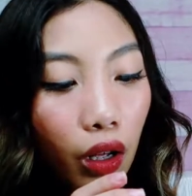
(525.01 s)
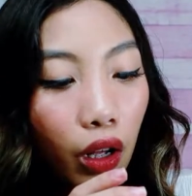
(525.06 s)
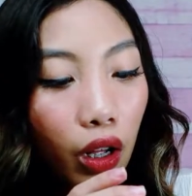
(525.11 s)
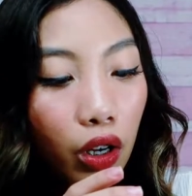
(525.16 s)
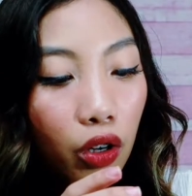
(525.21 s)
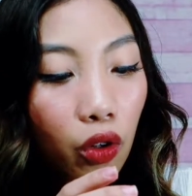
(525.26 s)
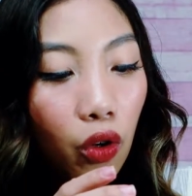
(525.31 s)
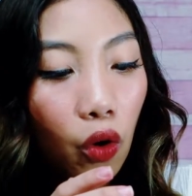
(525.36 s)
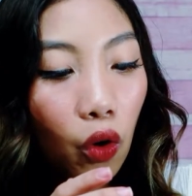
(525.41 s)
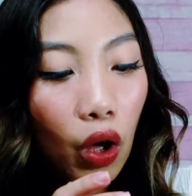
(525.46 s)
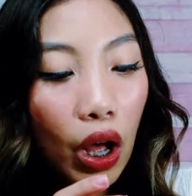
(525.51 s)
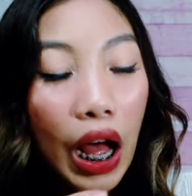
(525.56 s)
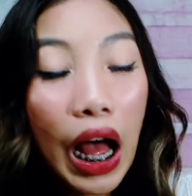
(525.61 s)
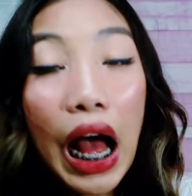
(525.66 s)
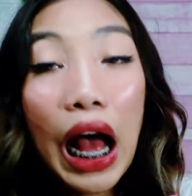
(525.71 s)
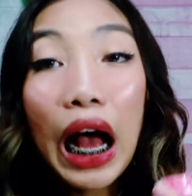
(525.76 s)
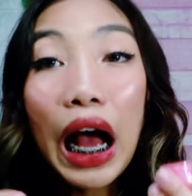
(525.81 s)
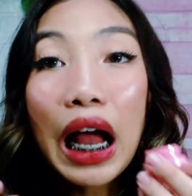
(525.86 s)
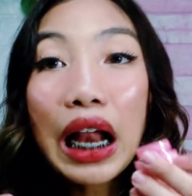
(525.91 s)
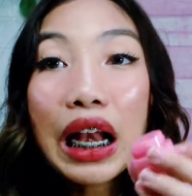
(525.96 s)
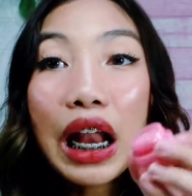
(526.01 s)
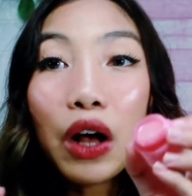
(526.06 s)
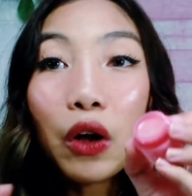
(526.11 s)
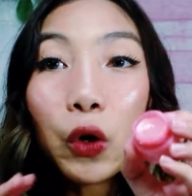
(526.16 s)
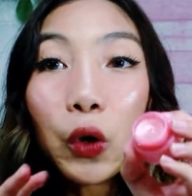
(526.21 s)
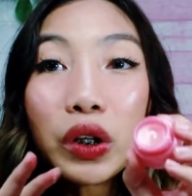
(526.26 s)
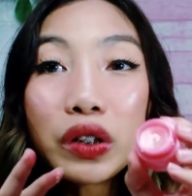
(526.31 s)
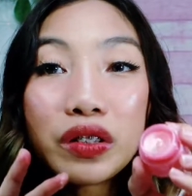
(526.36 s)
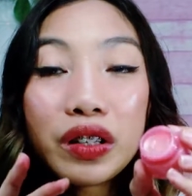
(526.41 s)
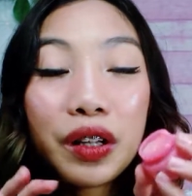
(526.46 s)
Kaloka. Akala
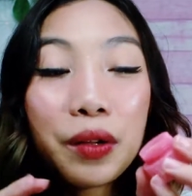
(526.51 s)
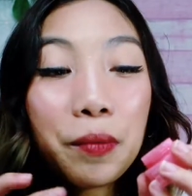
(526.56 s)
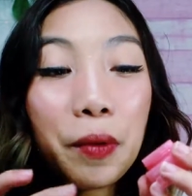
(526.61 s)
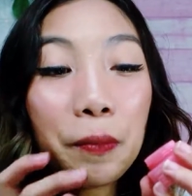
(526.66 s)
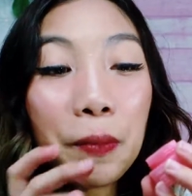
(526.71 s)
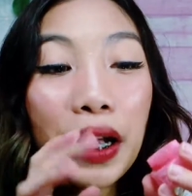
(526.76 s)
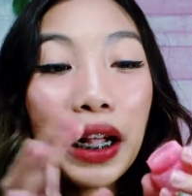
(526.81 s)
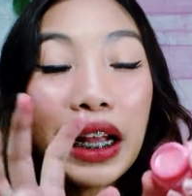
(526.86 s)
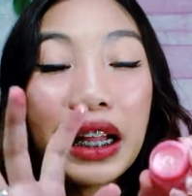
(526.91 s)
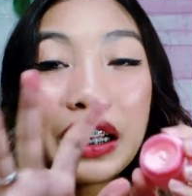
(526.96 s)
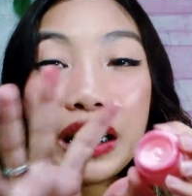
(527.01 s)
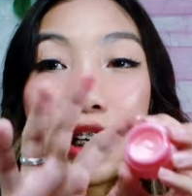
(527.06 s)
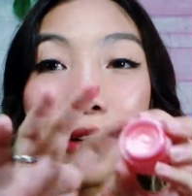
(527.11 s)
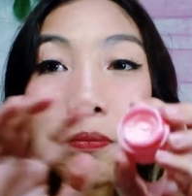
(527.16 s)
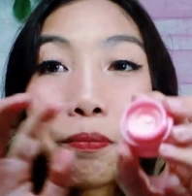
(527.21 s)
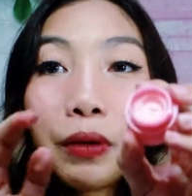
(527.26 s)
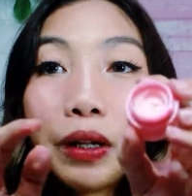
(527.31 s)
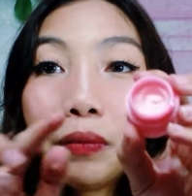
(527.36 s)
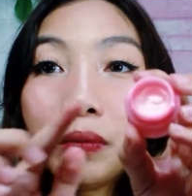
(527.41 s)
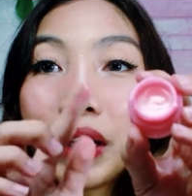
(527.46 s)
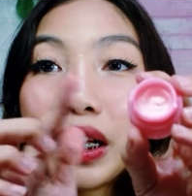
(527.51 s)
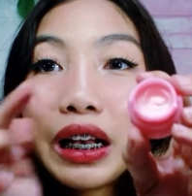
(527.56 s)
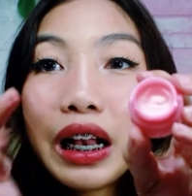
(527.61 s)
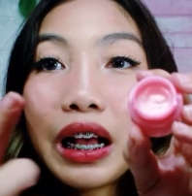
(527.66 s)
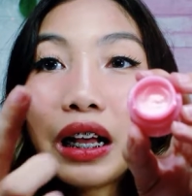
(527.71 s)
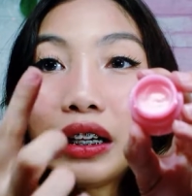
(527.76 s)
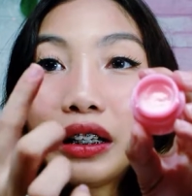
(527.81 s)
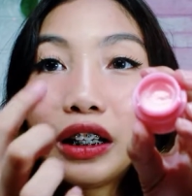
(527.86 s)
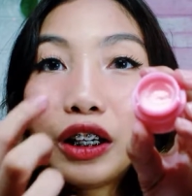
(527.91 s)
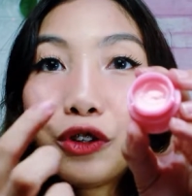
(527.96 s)
ko kasi, di ba pag unlip lip balm,
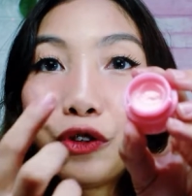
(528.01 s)
kailangan